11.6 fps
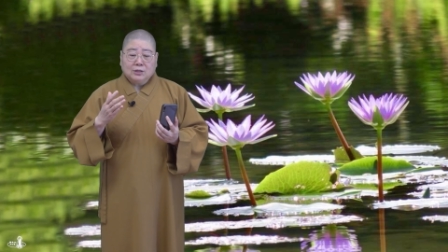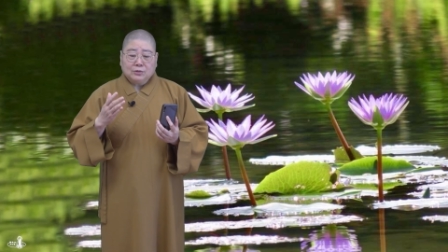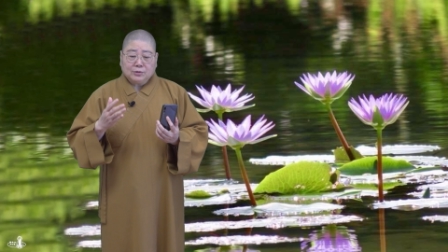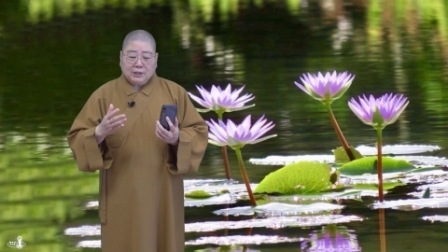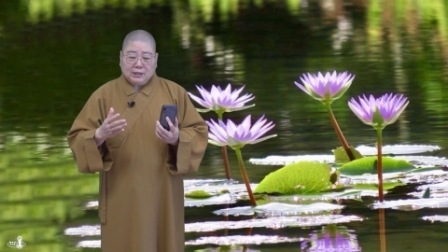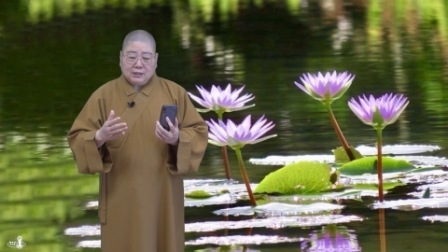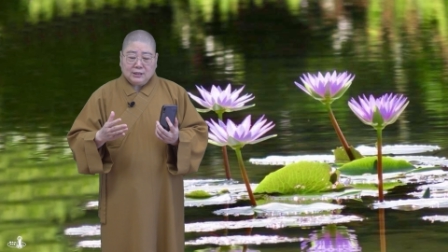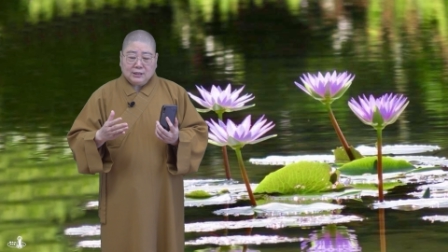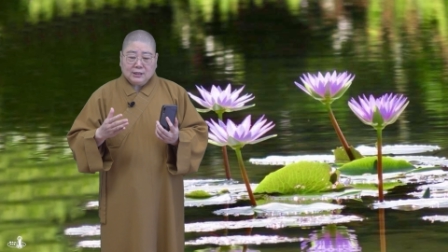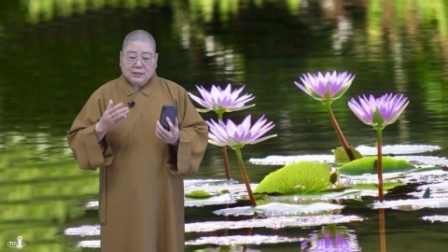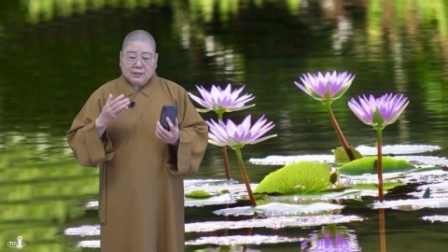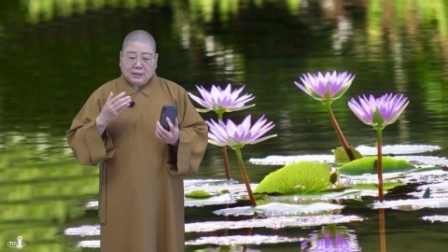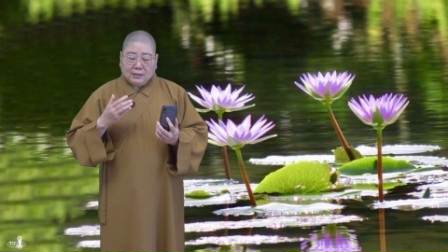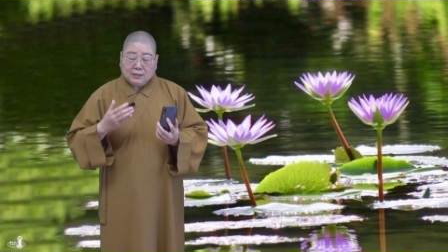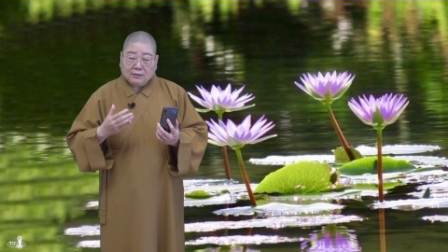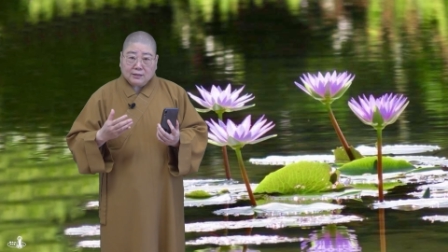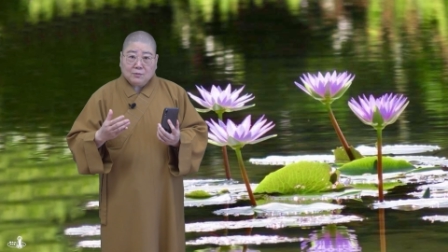所以应该是
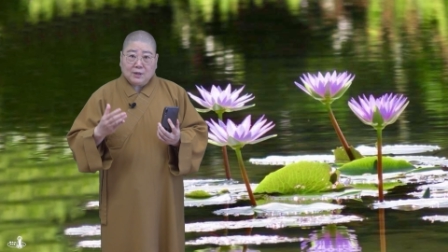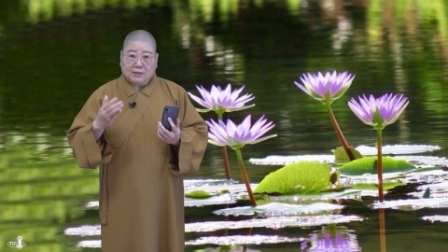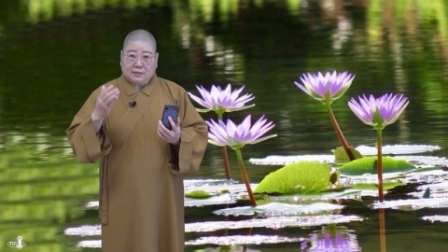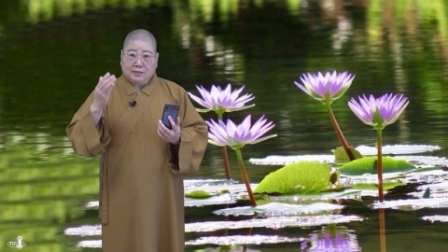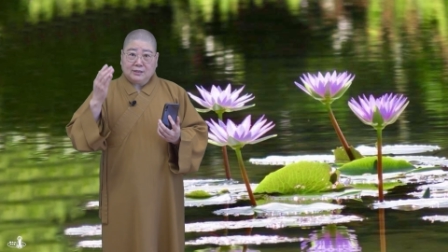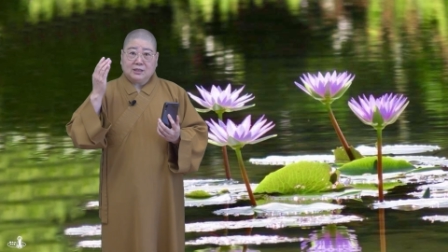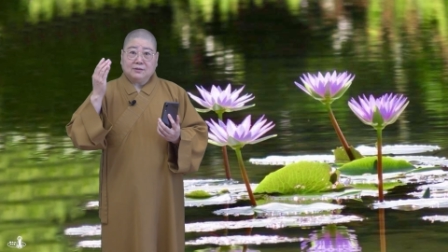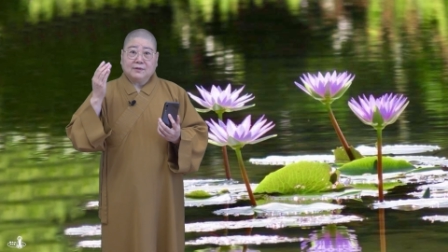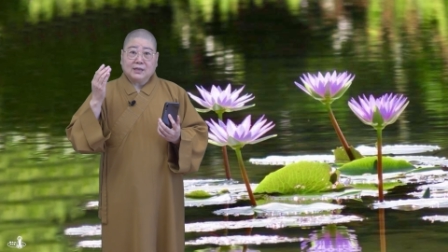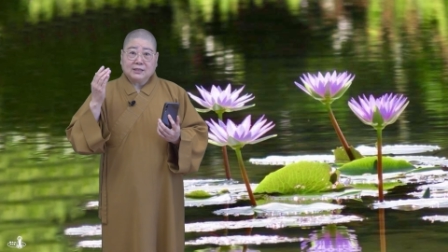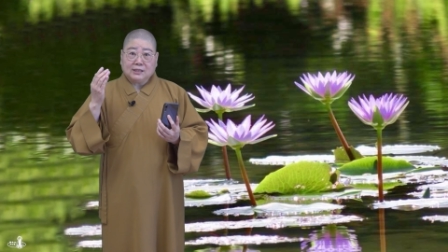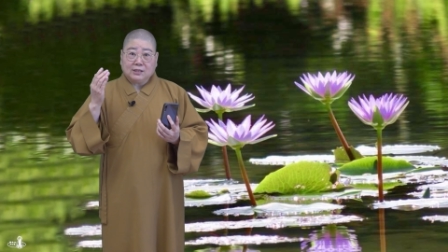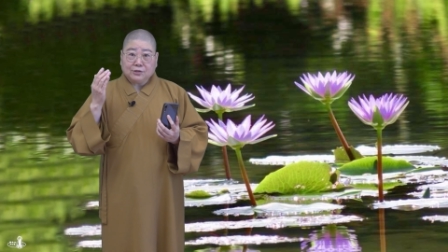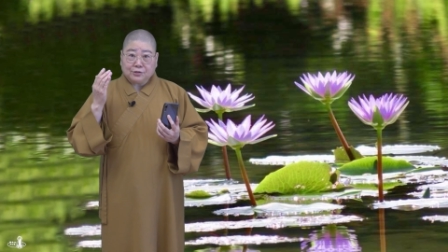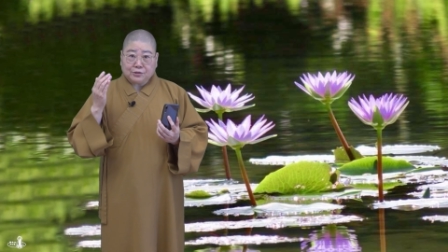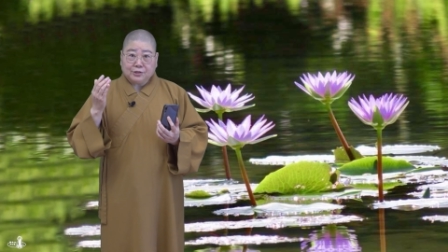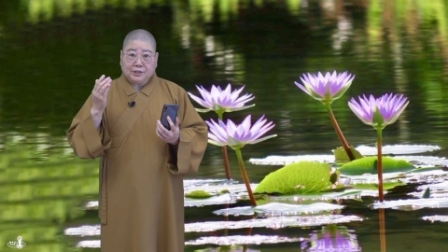引导他往生西方极
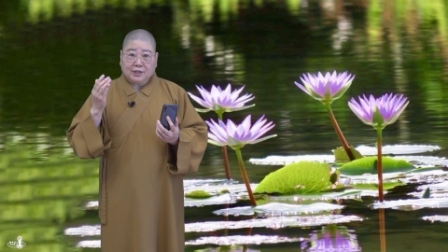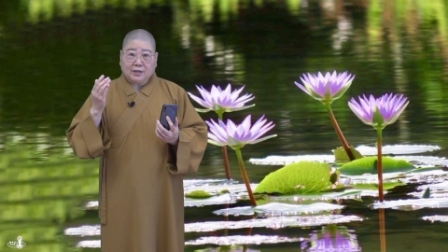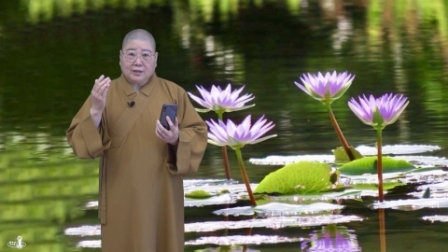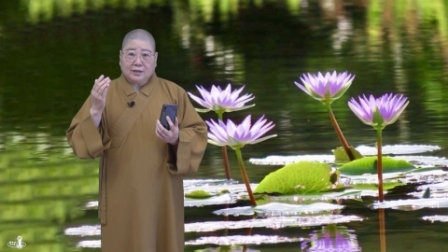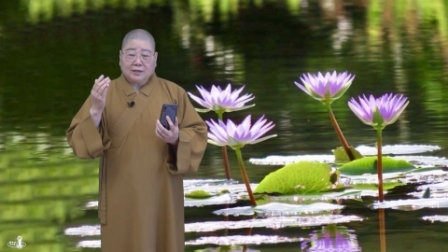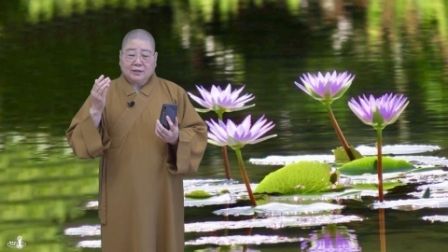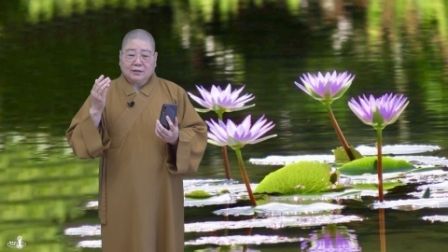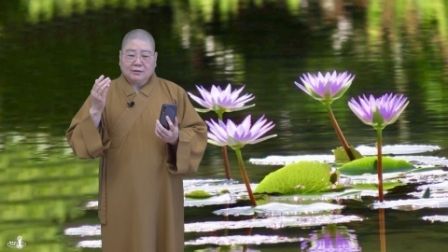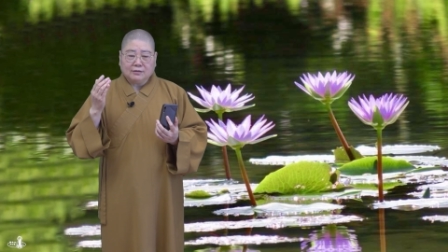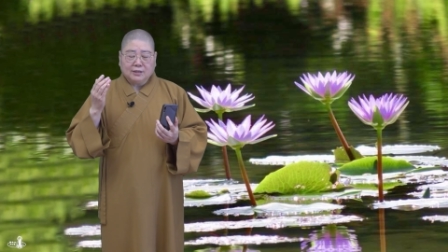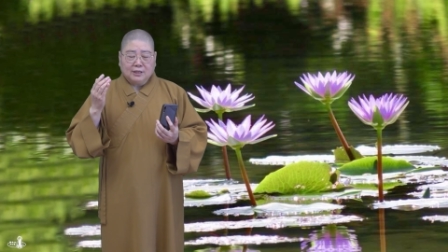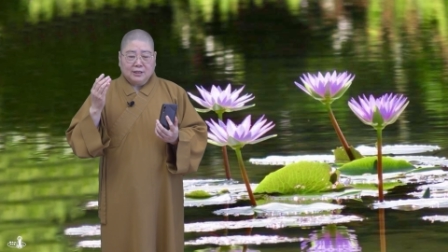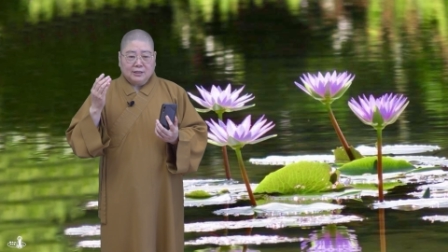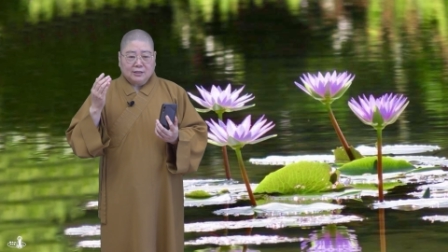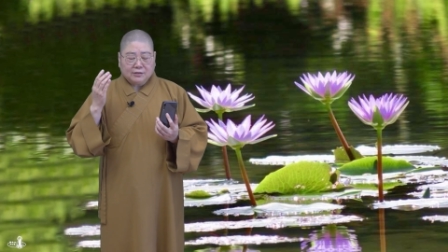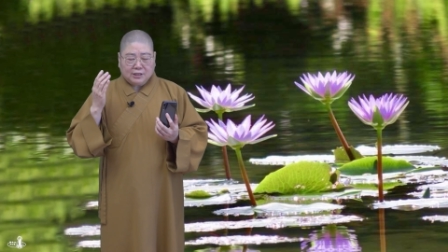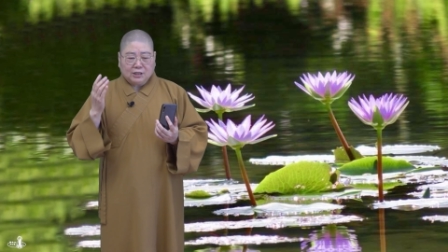乐世界哦，
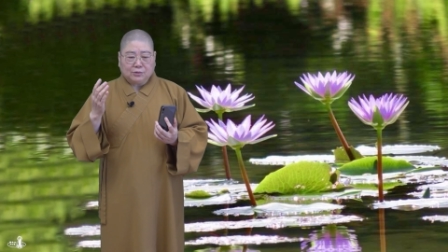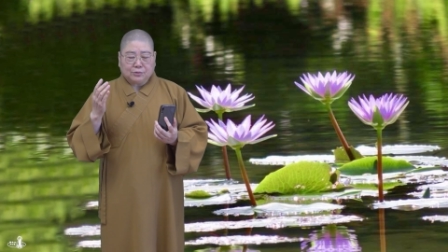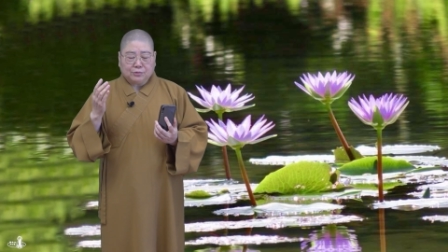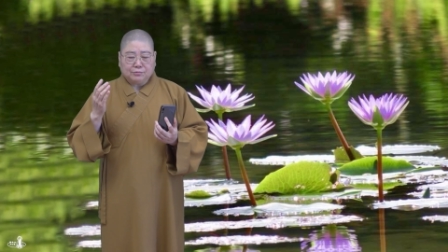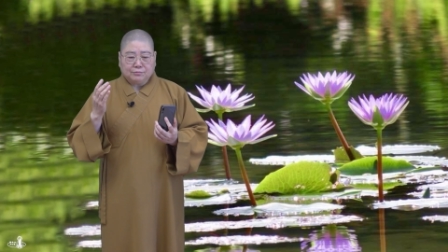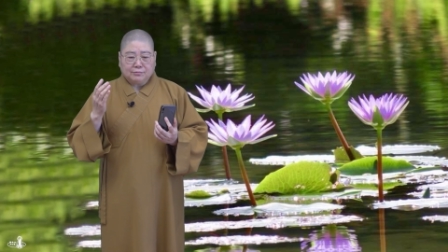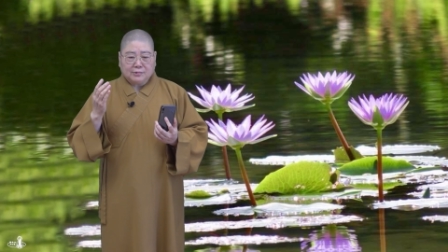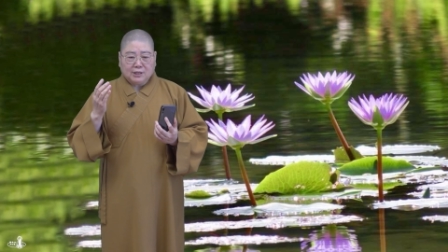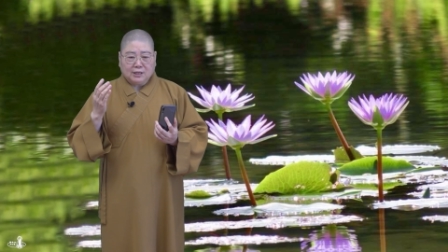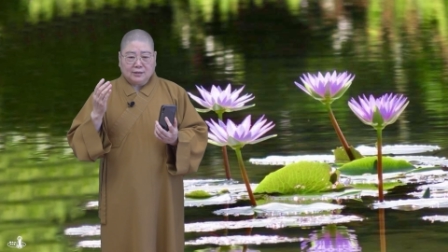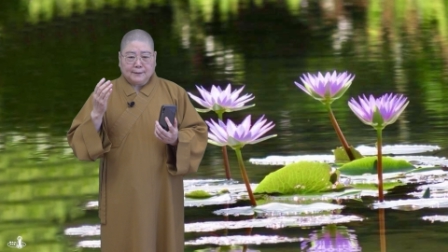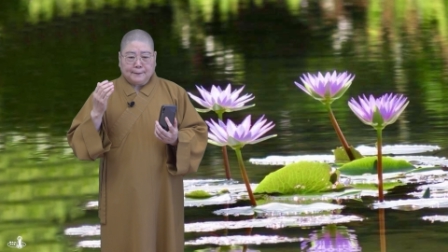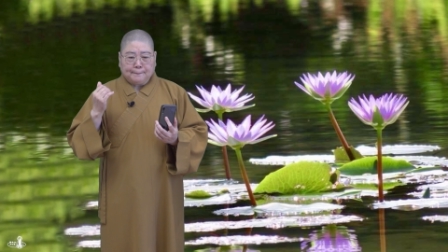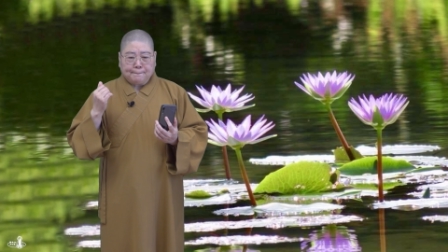到净土啊。